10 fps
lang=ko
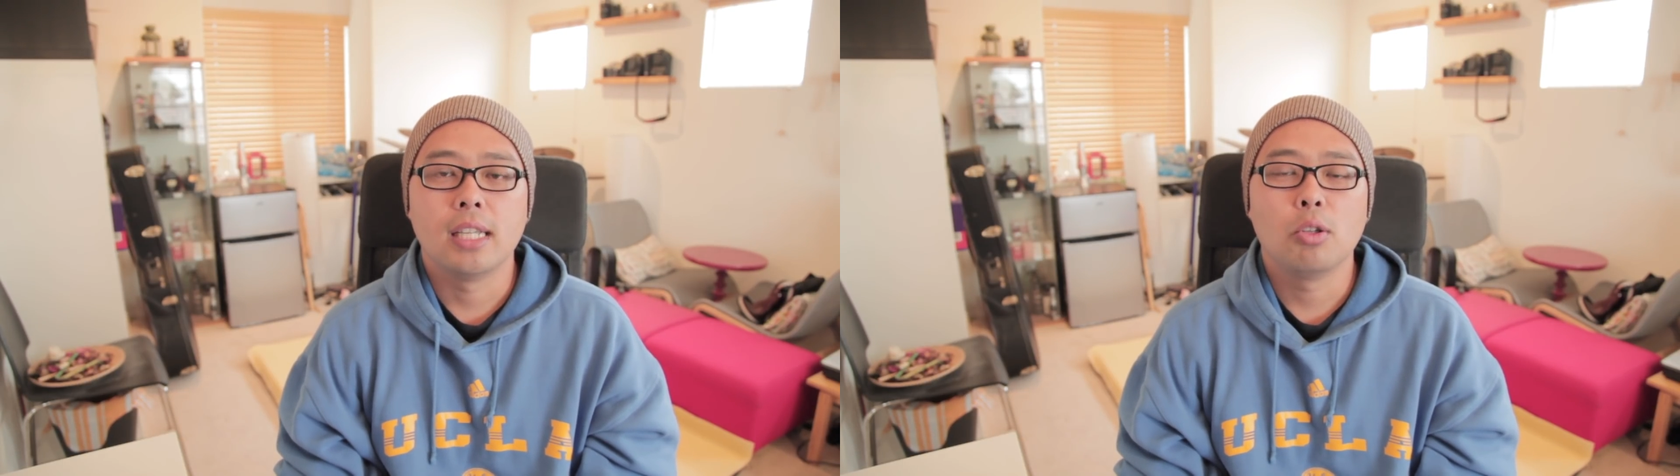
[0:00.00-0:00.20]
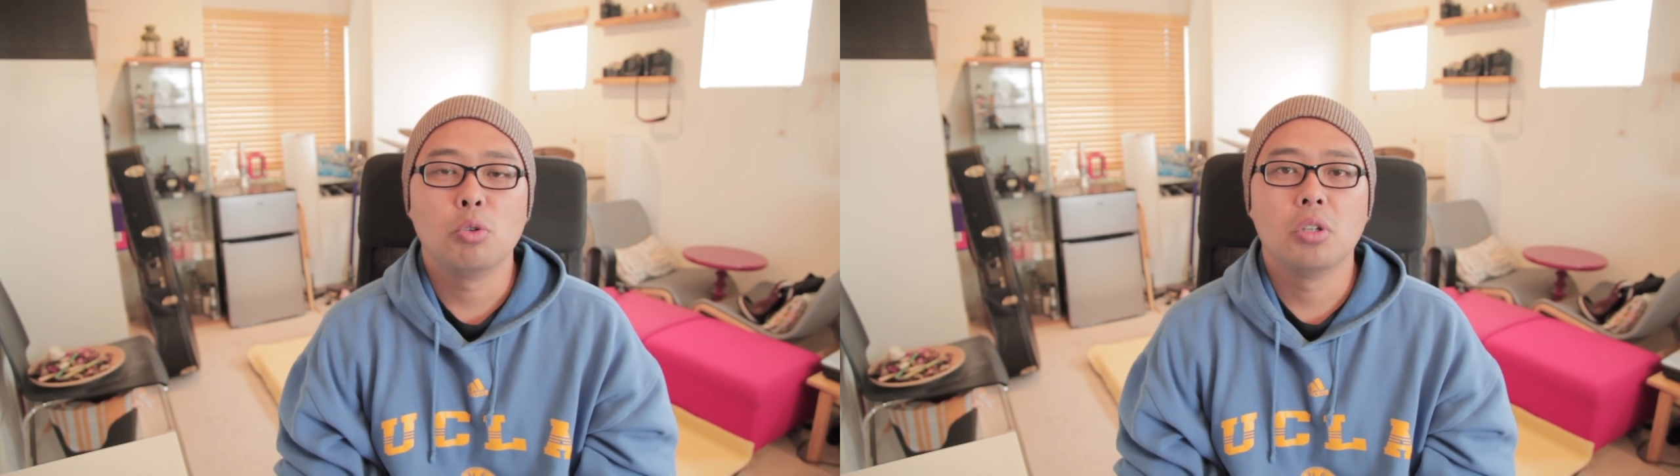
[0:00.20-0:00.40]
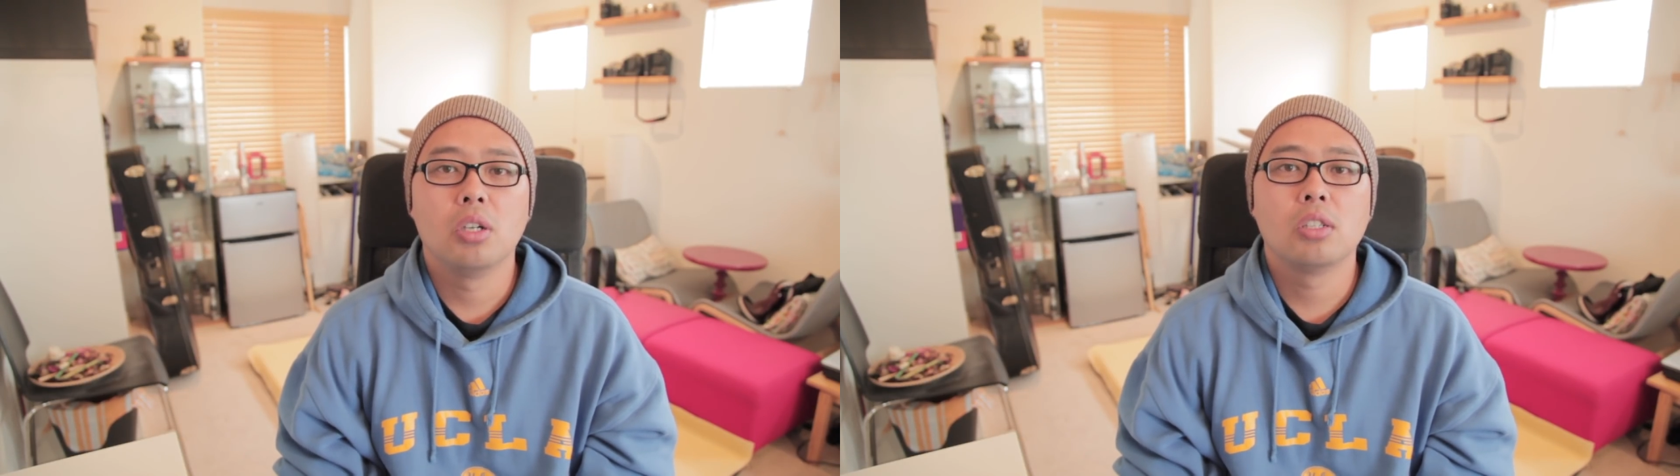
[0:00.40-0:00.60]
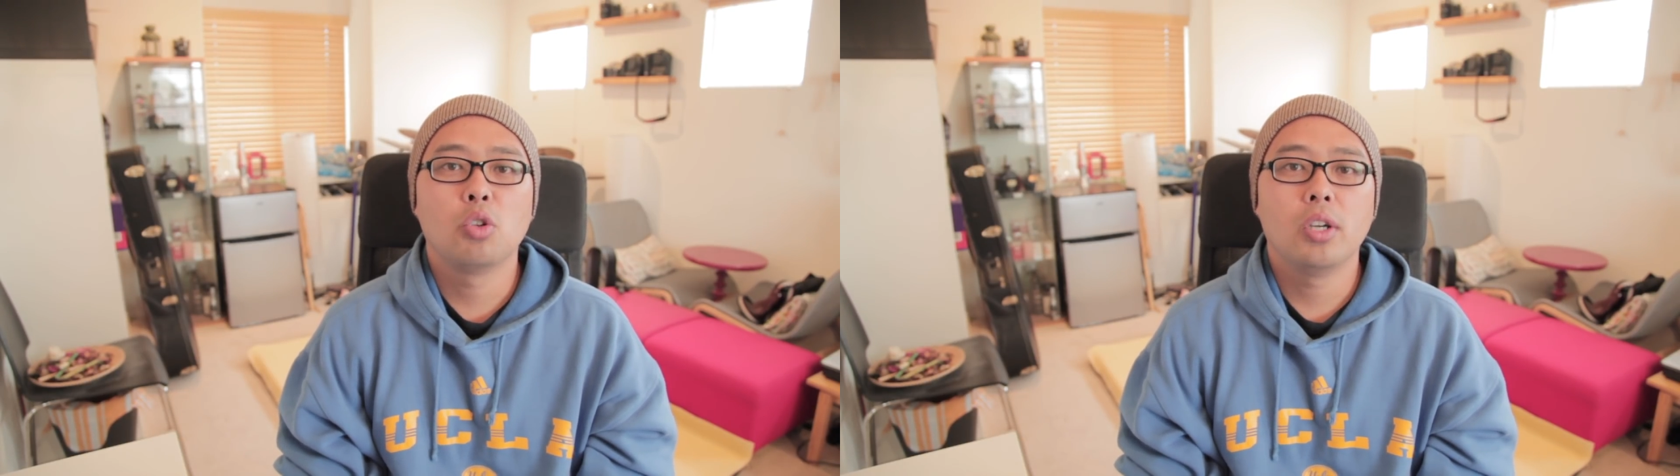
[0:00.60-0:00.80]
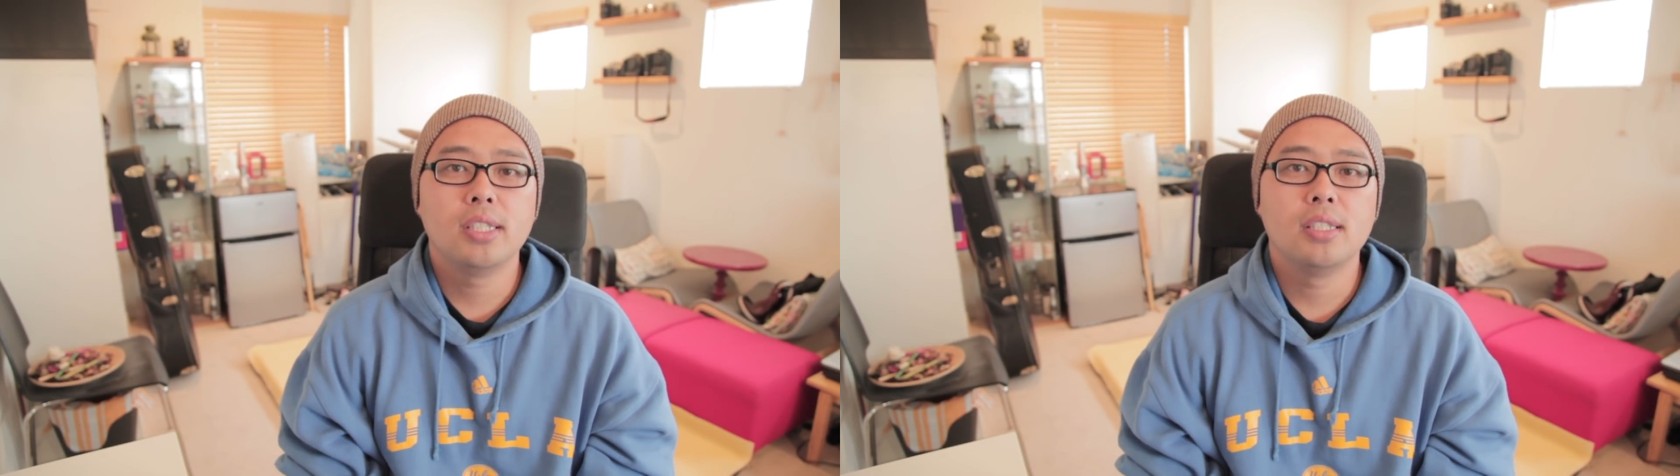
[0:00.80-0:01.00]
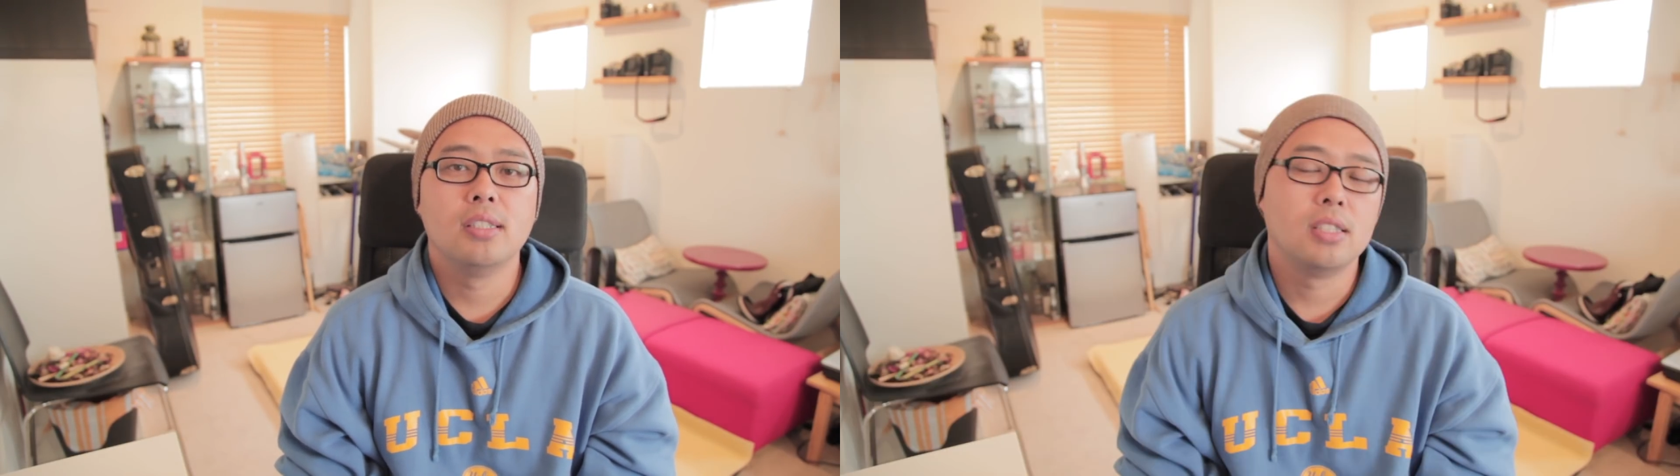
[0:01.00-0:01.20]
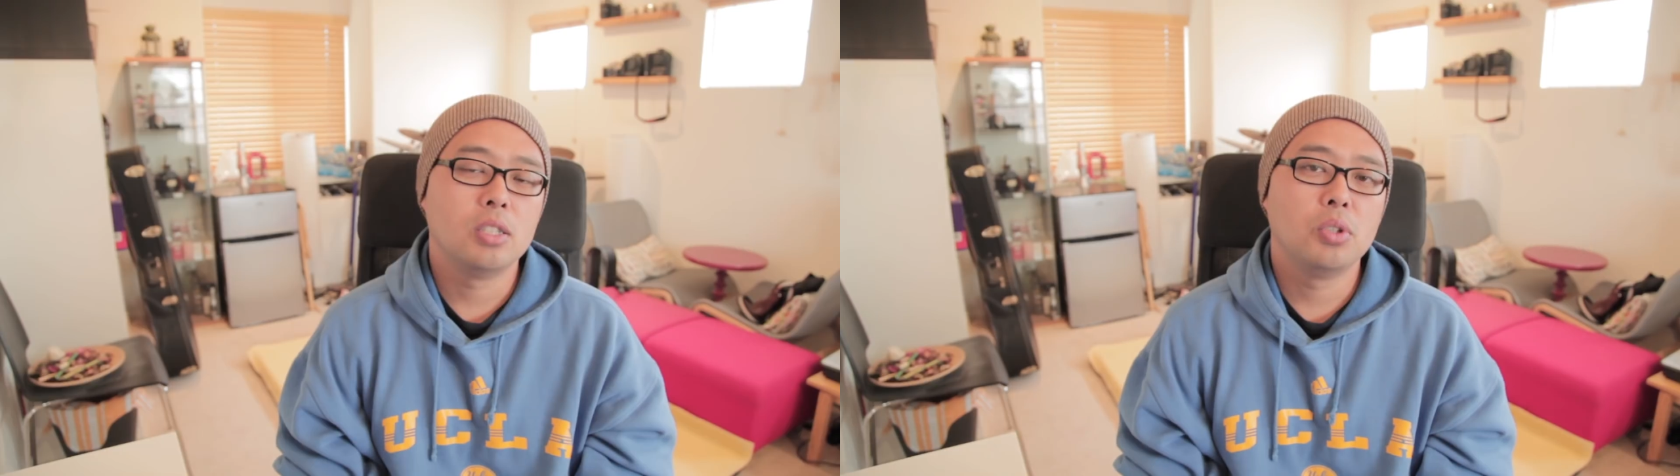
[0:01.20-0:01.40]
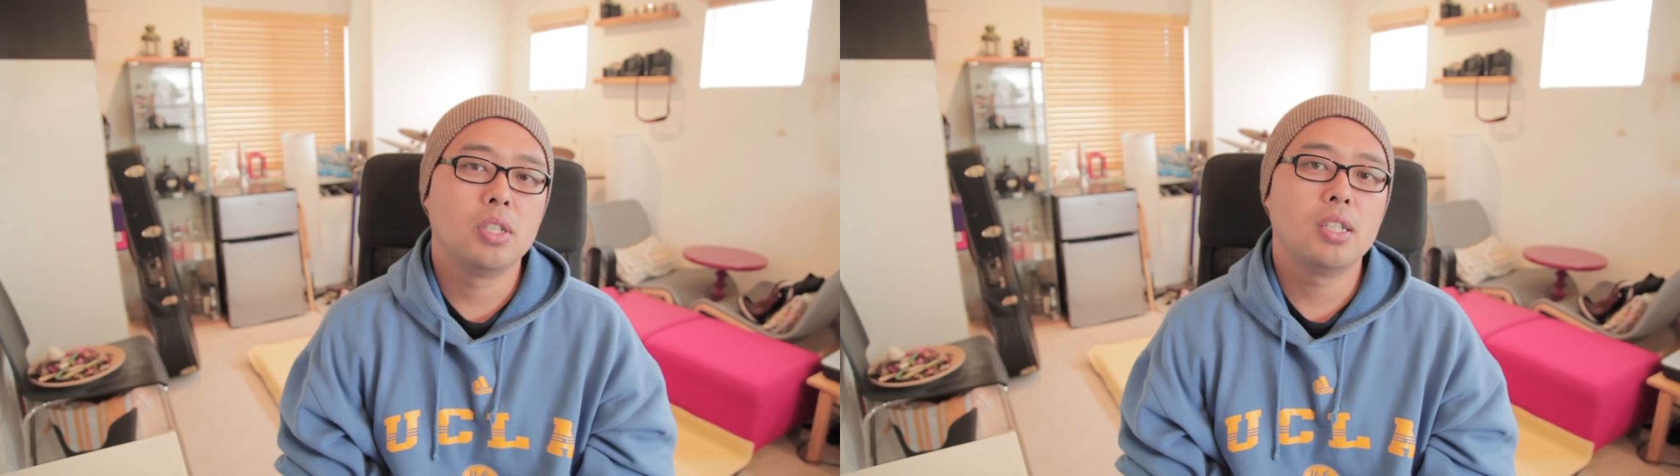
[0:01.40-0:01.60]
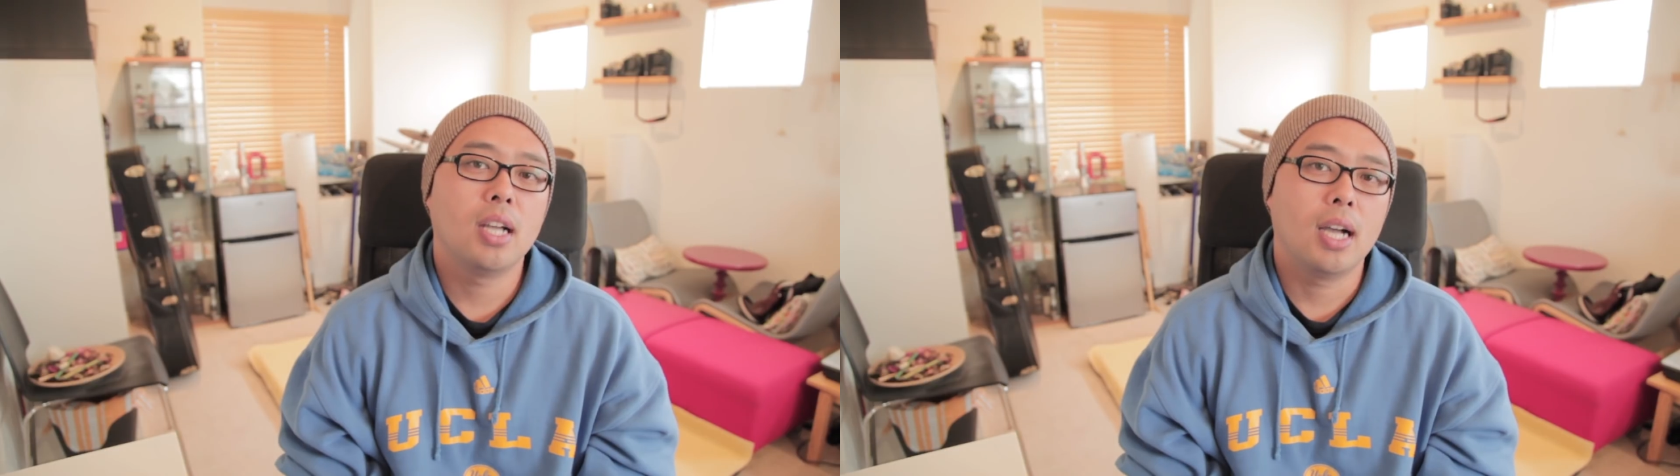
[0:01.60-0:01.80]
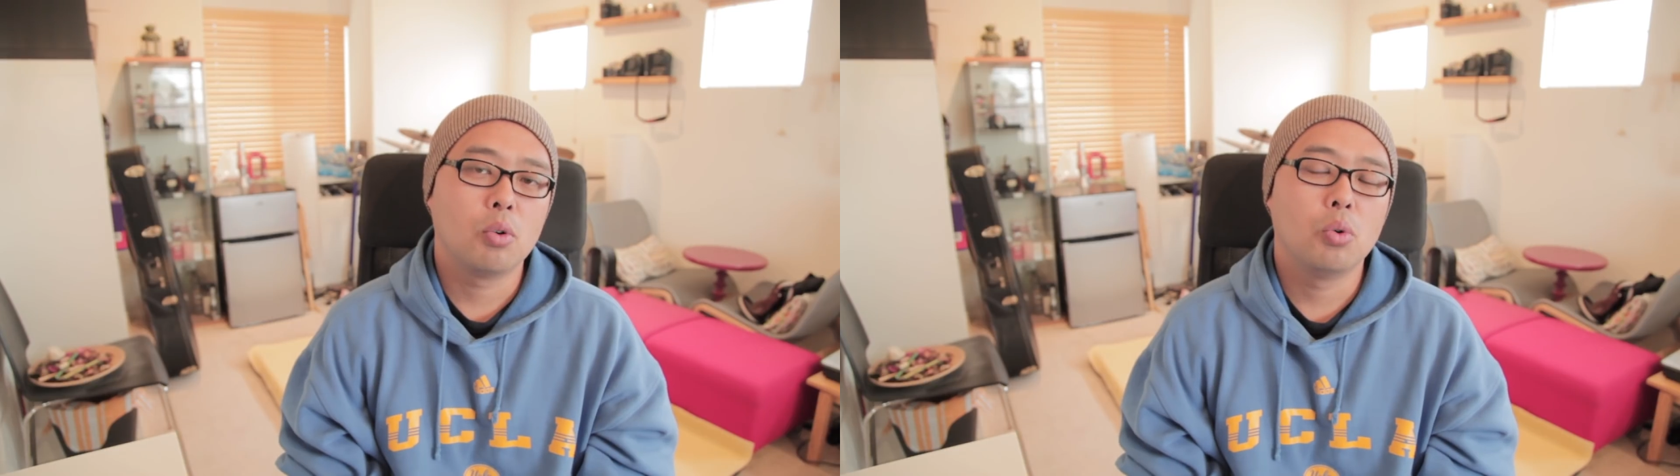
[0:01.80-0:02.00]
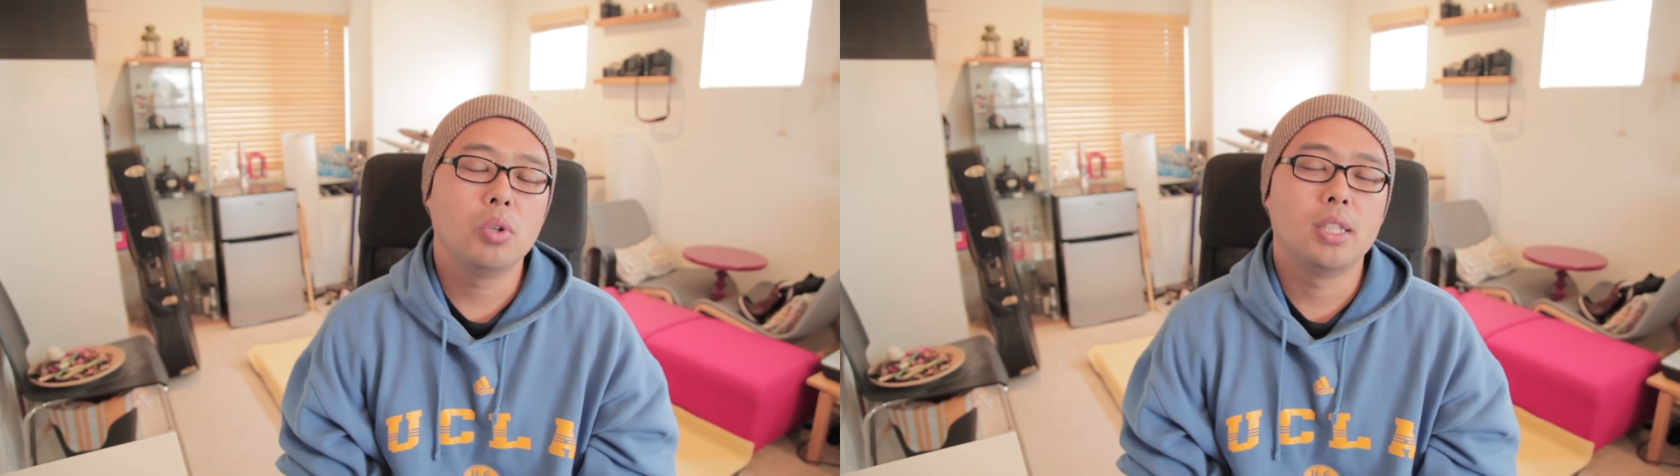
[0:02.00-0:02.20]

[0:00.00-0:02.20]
대통령 퇴진 시위를 하고